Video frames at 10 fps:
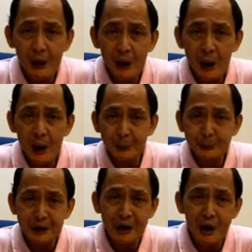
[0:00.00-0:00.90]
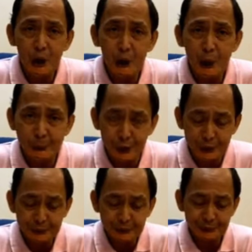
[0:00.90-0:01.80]
ang
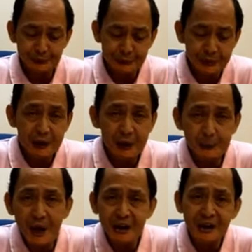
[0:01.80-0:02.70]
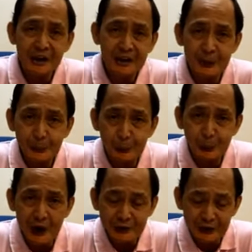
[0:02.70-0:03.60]
pinaka-common na makikita po
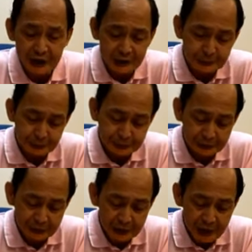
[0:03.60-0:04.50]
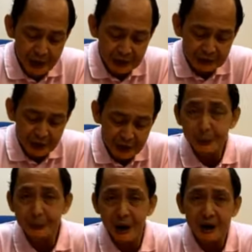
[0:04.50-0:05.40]
natin ay
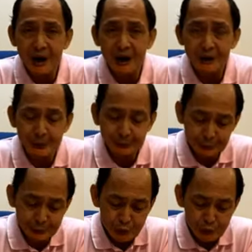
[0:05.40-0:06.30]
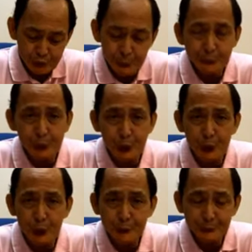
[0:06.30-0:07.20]
dalawang bagay. Yung
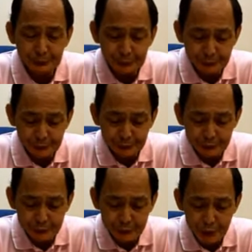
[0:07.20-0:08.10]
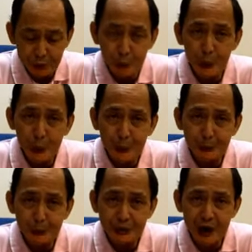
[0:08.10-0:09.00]
pong gumawa
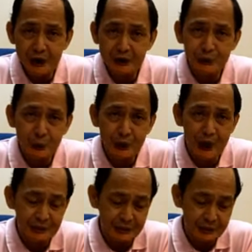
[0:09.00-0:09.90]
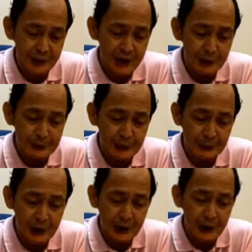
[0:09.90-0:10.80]
po tayo ng sugat dahil may
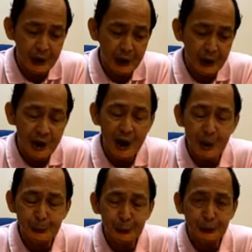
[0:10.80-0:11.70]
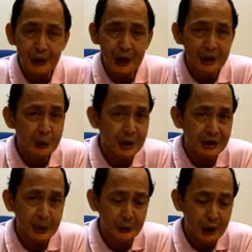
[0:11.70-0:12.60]
mga kailangan po tayong gawin,
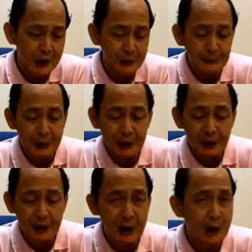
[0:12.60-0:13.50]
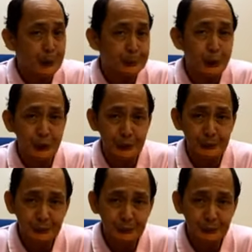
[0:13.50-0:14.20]
kamukha ng pagkakapon,